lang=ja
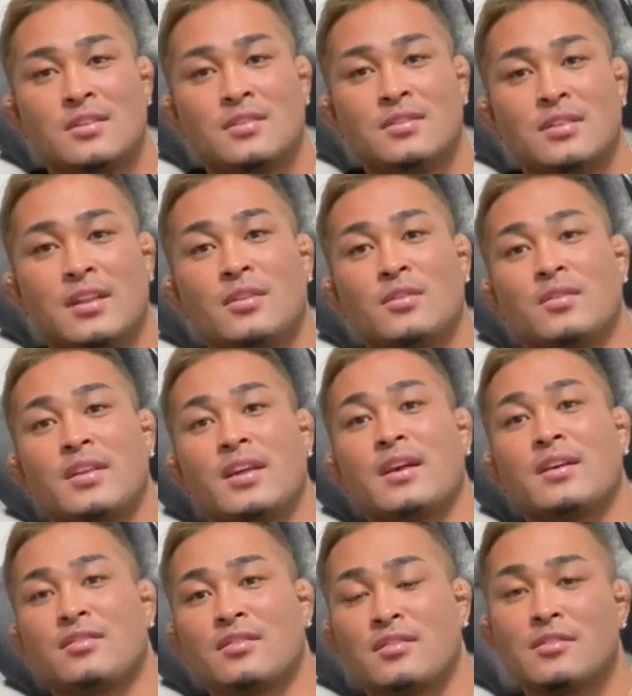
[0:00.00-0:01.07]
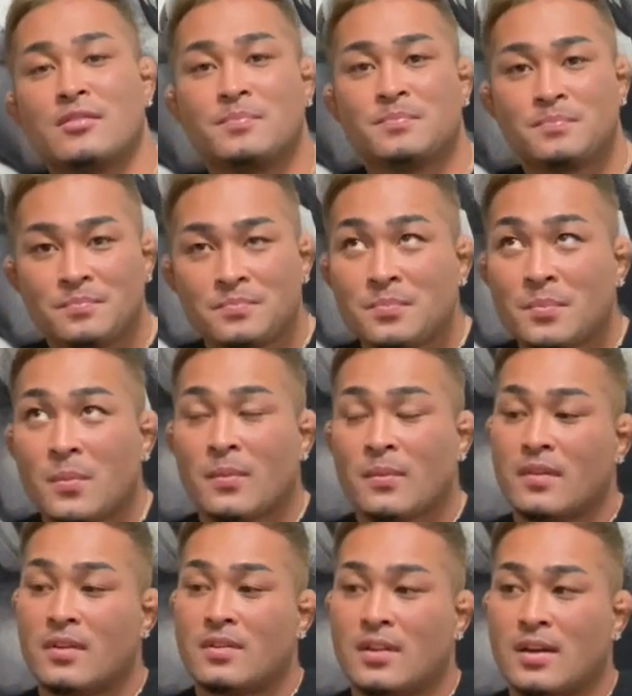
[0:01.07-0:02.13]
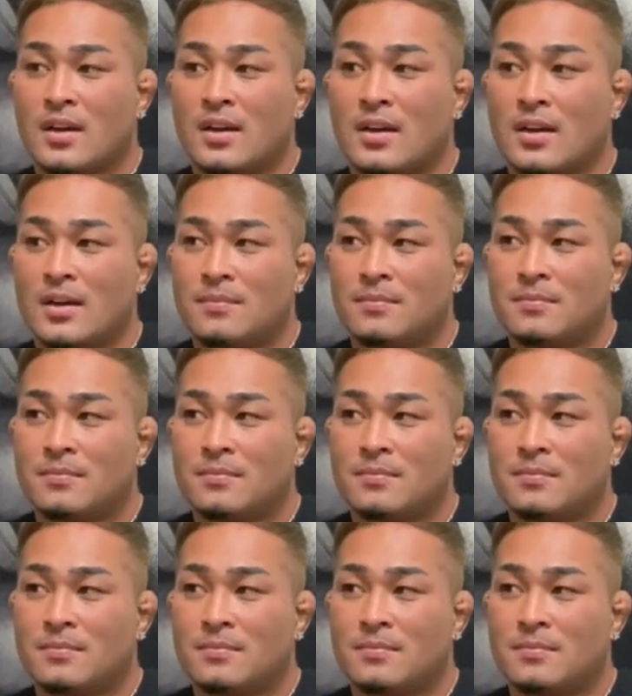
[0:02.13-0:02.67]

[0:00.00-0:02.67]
普段の生活だから